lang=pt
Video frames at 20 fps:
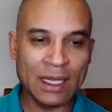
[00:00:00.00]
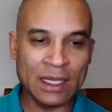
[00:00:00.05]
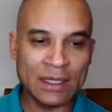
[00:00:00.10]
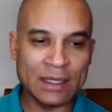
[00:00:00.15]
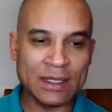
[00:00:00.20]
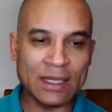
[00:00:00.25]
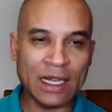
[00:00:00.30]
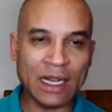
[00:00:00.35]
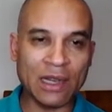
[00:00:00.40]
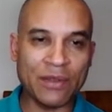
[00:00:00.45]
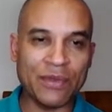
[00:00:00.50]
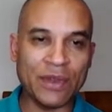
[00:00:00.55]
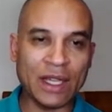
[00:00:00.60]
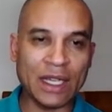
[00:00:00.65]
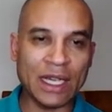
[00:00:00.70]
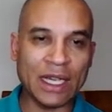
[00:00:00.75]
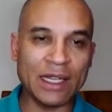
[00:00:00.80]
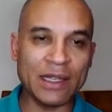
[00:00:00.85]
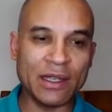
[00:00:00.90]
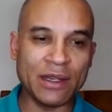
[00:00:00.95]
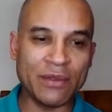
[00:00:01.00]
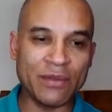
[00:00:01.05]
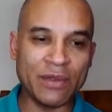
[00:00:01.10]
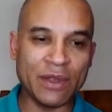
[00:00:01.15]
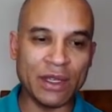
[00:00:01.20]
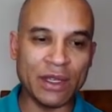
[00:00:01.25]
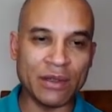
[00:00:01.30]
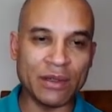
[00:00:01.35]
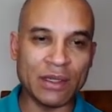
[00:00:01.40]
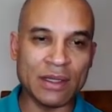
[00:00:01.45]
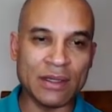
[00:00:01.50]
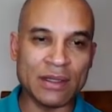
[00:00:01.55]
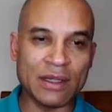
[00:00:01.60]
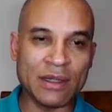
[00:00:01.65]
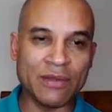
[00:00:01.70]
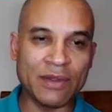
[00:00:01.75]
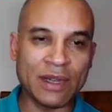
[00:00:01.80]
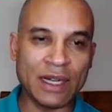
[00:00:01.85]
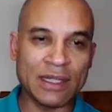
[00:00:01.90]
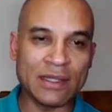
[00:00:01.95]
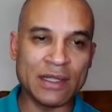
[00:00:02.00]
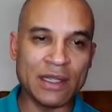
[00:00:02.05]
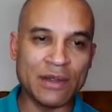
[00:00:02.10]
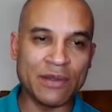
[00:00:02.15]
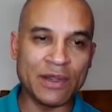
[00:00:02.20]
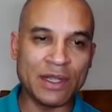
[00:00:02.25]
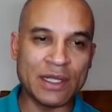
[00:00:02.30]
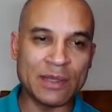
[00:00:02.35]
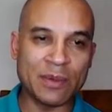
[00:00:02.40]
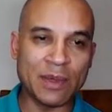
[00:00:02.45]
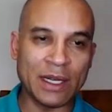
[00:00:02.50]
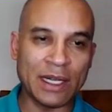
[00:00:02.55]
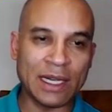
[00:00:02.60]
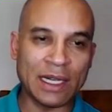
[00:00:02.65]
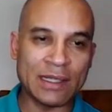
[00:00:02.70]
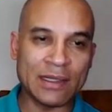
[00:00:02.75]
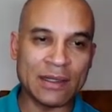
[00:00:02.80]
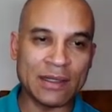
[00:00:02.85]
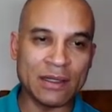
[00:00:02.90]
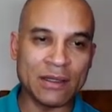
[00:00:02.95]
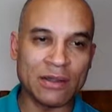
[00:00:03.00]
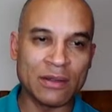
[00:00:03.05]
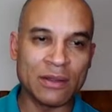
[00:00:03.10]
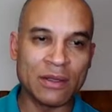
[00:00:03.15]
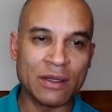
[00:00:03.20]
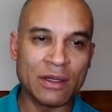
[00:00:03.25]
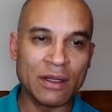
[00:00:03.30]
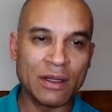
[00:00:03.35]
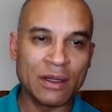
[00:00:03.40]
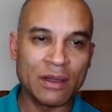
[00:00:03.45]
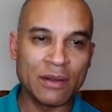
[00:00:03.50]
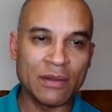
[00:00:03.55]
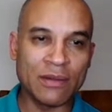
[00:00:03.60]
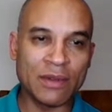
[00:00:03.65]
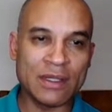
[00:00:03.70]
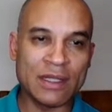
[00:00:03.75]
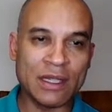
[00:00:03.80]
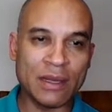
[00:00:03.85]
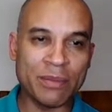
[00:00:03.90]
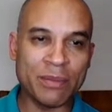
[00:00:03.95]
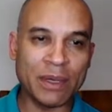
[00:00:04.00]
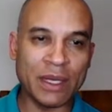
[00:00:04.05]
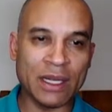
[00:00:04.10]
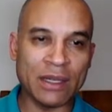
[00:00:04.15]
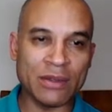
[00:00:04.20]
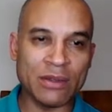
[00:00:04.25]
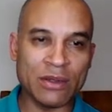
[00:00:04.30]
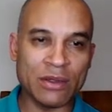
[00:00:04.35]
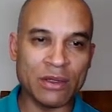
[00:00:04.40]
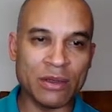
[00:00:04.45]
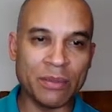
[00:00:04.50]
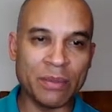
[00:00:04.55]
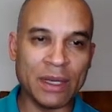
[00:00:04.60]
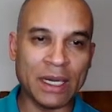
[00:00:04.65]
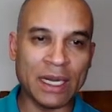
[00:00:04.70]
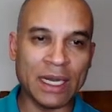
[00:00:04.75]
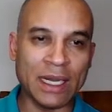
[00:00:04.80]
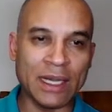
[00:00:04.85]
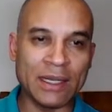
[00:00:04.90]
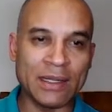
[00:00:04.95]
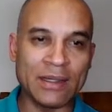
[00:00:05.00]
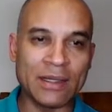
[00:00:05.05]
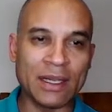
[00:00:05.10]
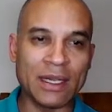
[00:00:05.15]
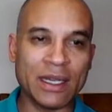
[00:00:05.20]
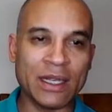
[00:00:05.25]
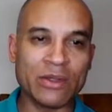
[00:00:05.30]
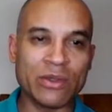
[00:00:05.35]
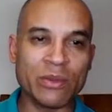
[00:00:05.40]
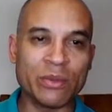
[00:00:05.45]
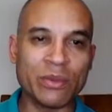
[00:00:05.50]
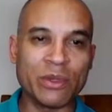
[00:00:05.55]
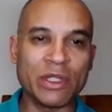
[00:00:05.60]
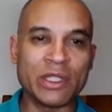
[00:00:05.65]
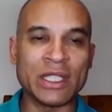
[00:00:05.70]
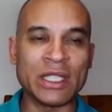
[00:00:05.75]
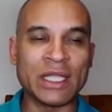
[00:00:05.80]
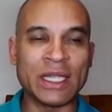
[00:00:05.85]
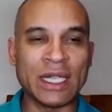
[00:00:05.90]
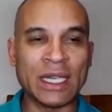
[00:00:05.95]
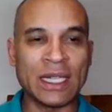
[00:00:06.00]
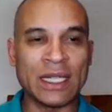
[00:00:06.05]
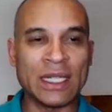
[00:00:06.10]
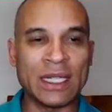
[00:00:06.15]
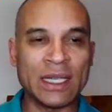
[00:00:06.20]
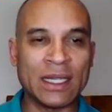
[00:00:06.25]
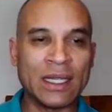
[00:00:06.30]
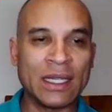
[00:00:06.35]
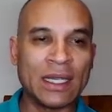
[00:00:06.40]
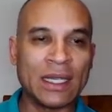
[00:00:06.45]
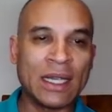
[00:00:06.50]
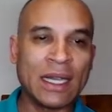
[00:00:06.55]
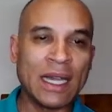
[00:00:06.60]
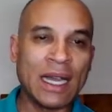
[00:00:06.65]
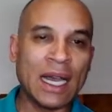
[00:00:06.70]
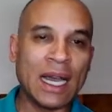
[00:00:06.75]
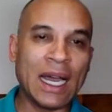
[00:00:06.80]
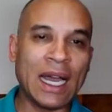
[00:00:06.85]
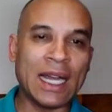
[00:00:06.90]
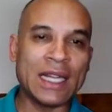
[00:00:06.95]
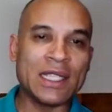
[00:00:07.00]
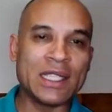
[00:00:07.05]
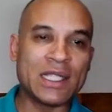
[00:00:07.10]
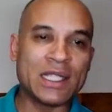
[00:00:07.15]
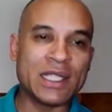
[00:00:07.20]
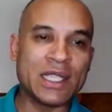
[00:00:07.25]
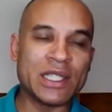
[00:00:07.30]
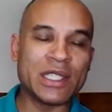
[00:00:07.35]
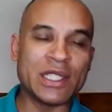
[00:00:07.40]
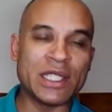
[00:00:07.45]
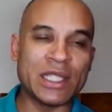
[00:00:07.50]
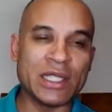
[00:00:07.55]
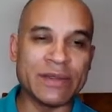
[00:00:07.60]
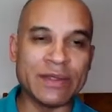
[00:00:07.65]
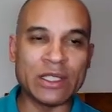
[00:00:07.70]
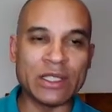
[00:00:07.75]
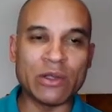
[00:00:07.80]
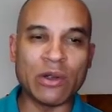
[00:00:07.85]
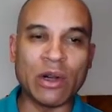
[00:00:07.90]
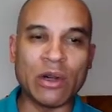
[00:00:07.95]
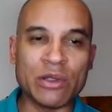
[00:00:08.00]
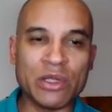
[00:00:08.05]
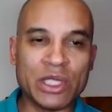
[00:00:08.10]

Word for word: Se ela ficar entre vírgulas, que vai servir de explicação, você pensa, opa, isso aí é subordinada adjetiva. De qual